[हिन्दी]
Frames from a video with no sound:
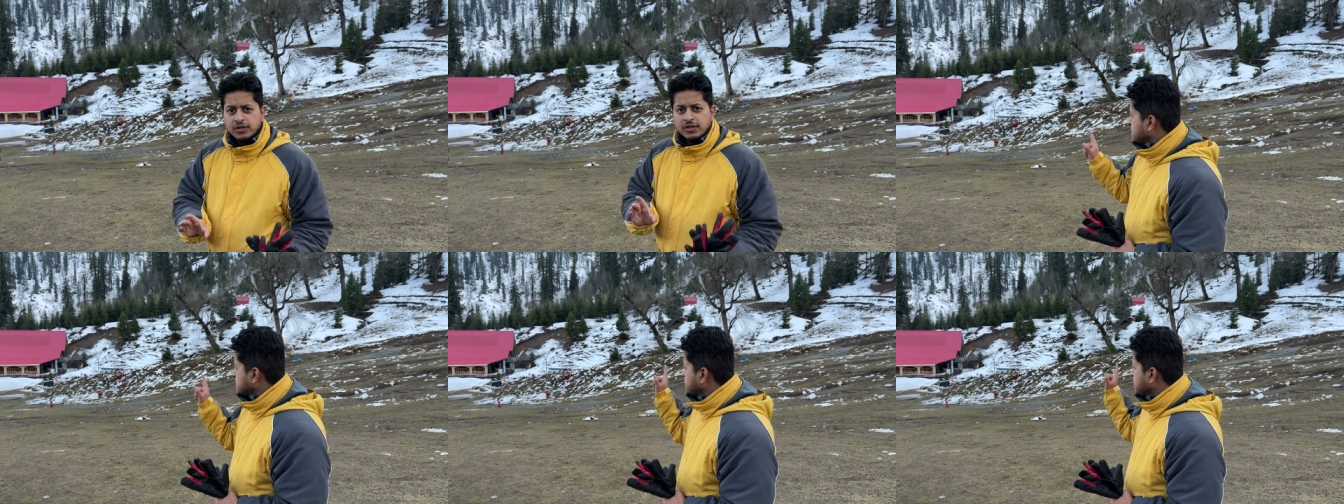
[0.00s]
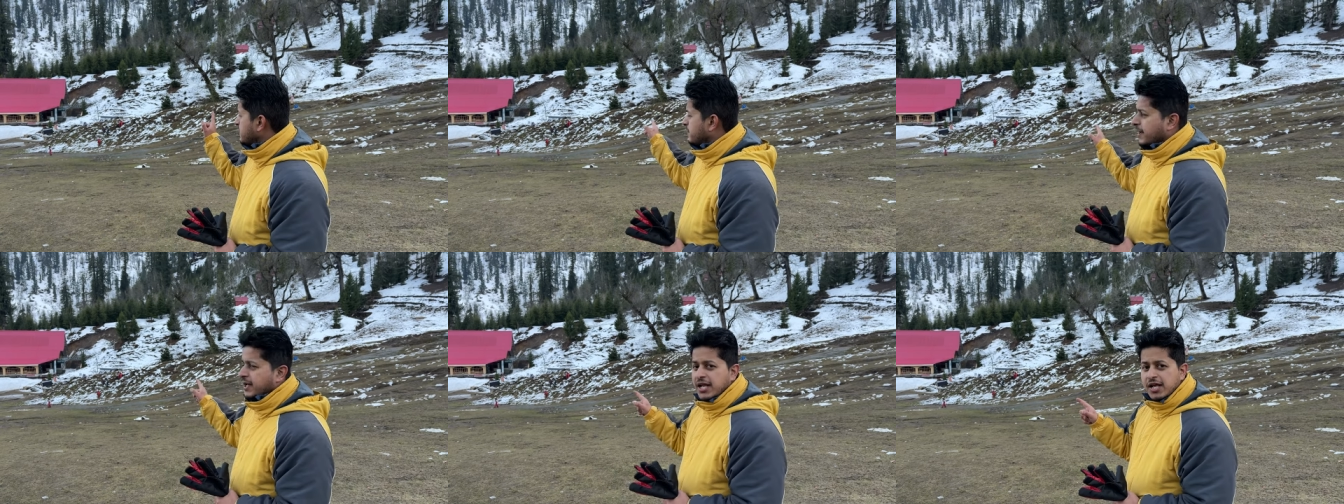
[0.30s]
सीधे
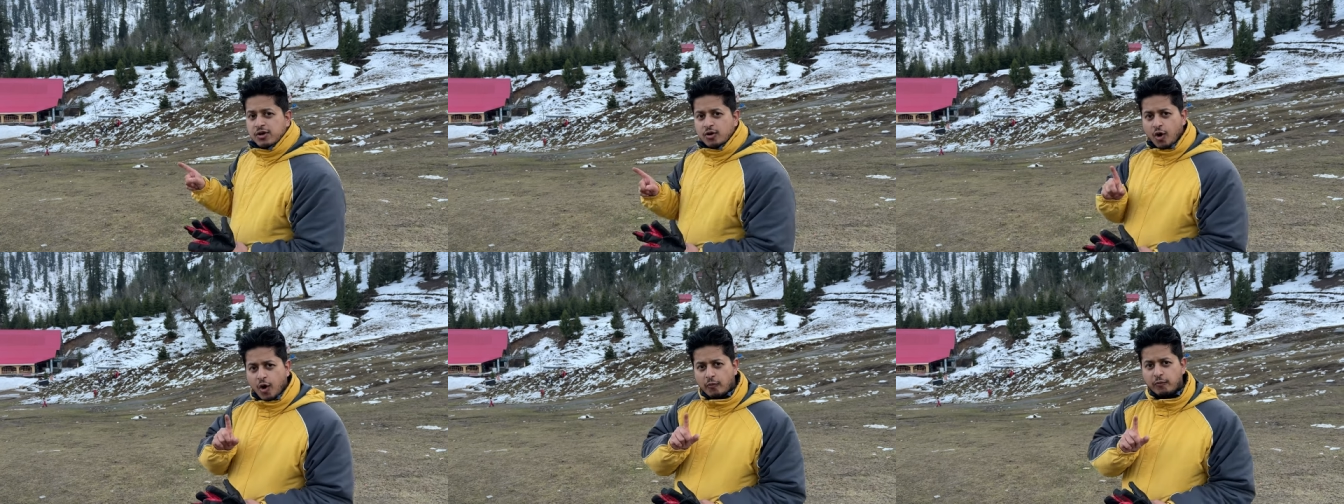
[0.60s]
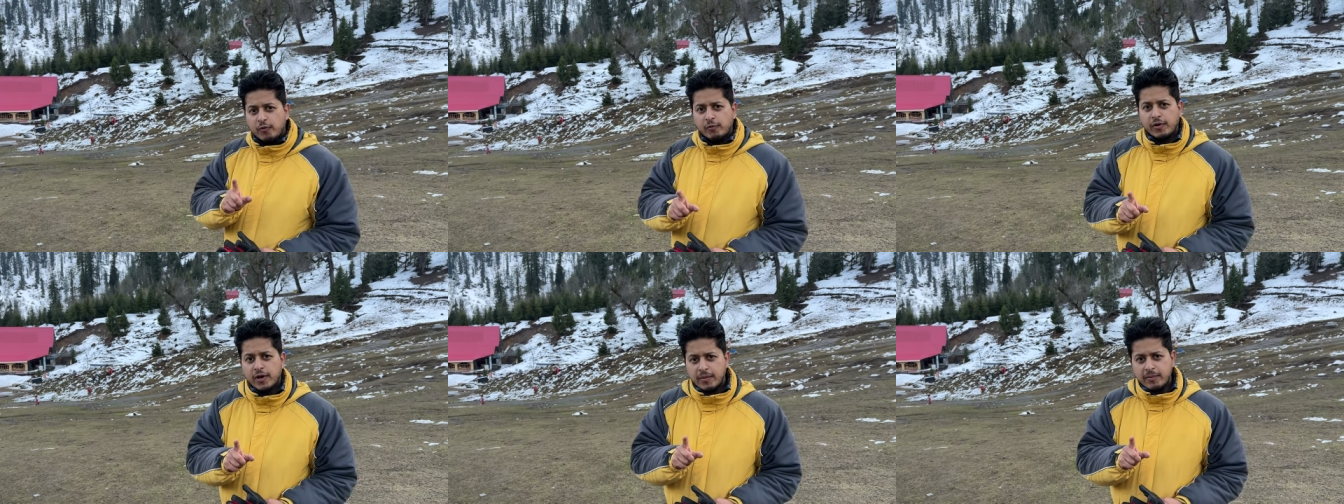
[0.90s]
पहले रोप
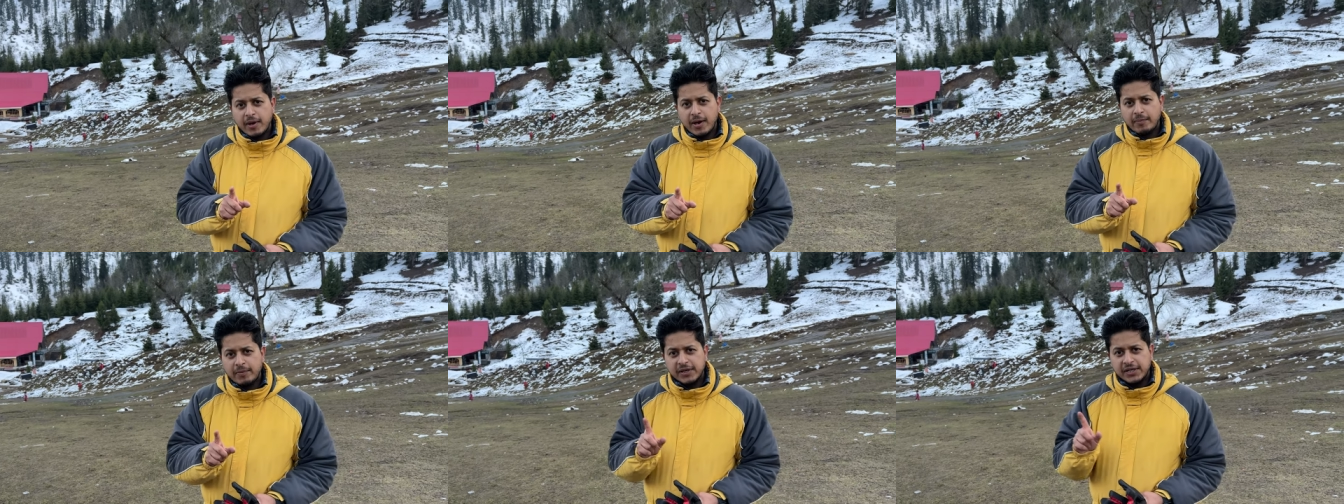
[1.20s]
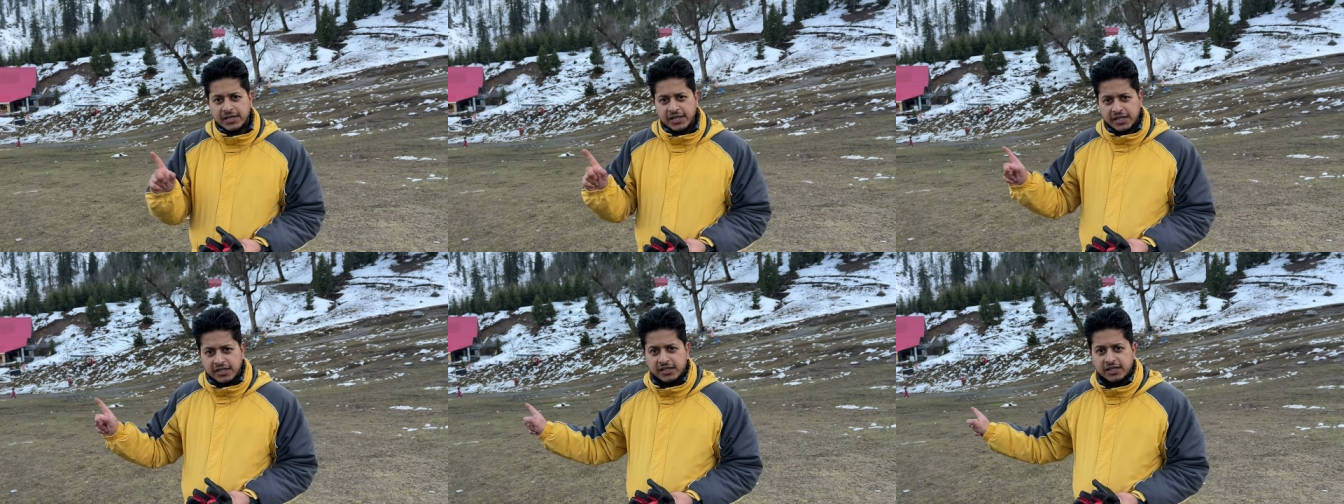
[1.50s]
वे में अपनी
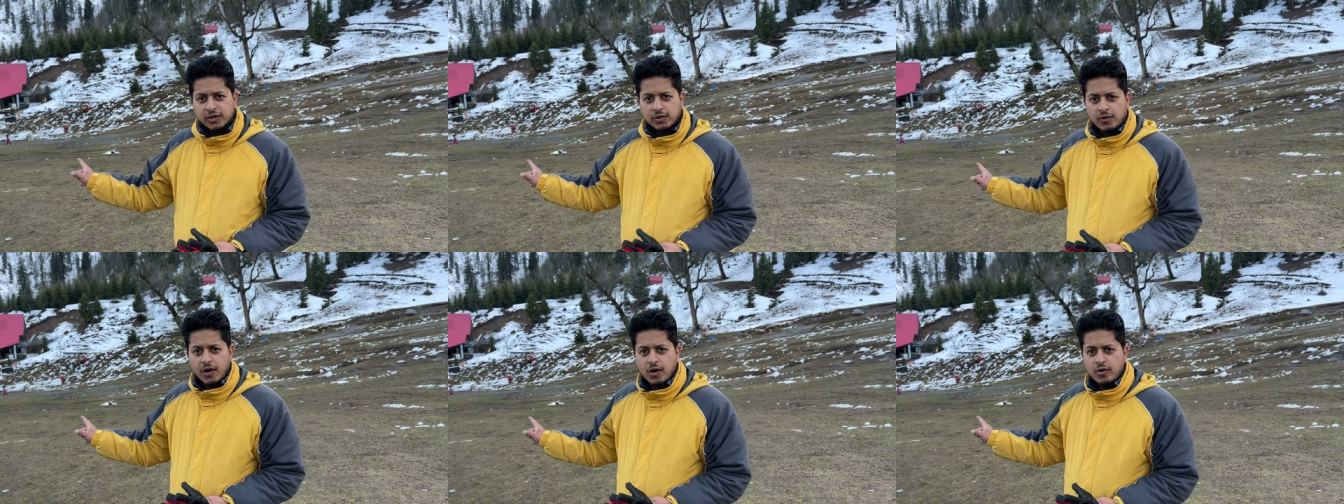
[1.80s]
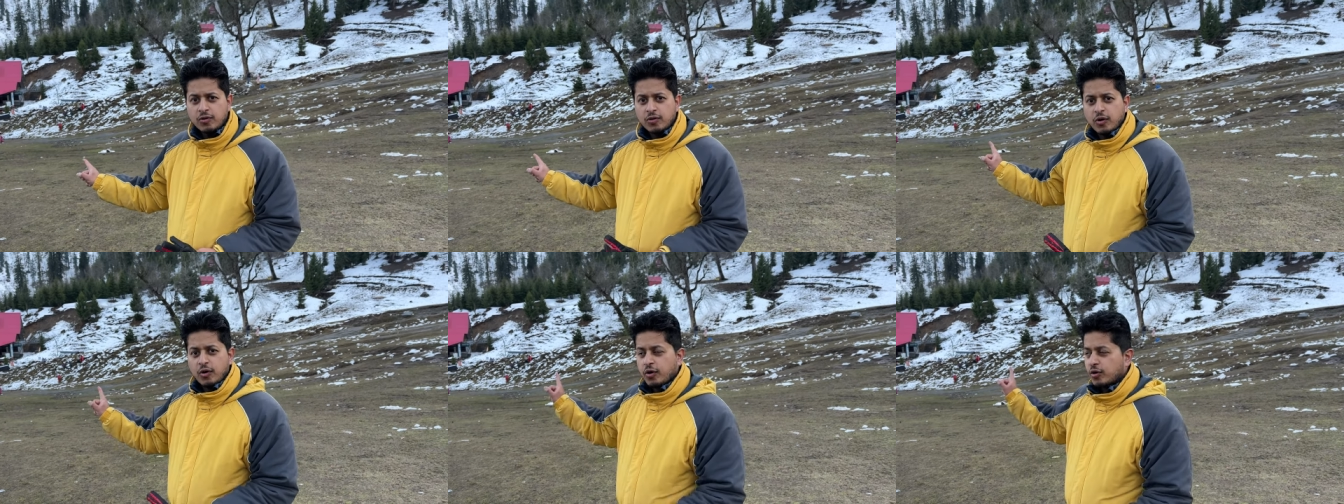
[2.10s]
टिकट कटवाओ
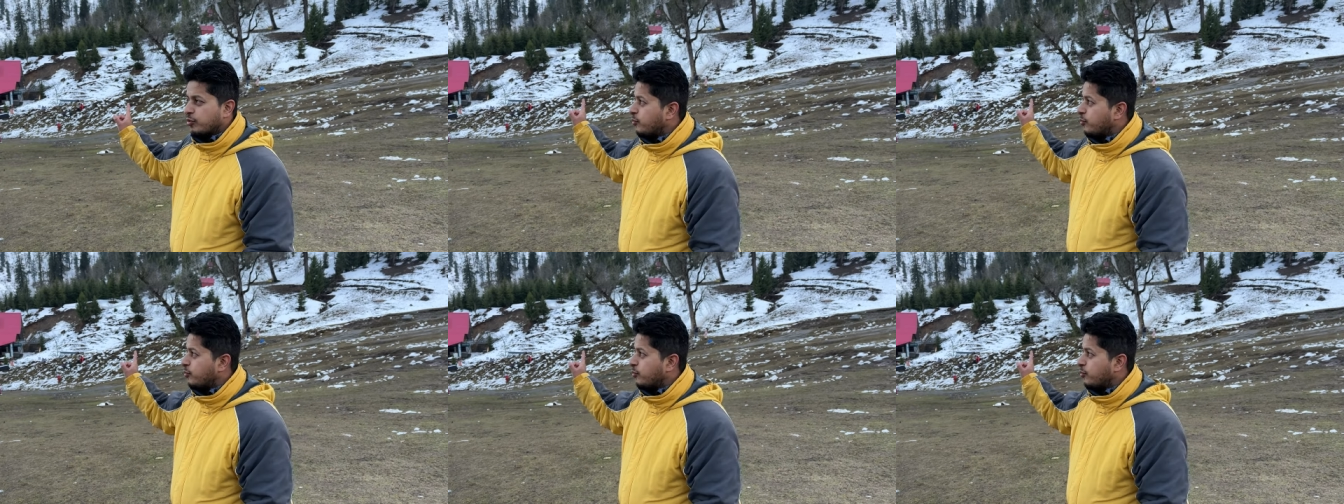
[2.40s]
और